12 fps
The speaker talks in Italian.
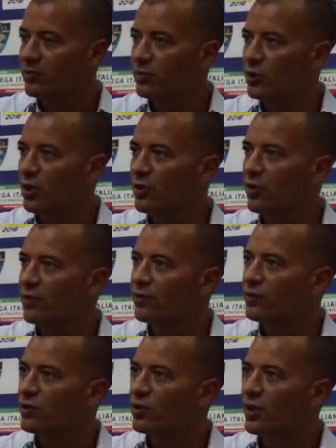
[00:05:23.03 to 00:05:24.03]
giocatori
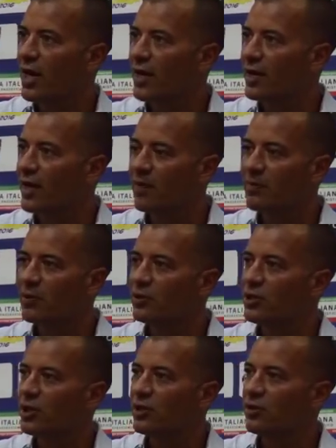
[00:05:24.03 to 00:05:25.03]
funzionali al
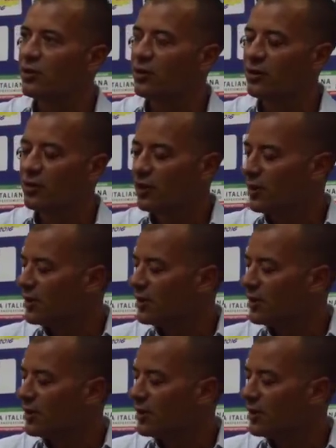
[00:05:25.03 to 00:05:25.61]
progetto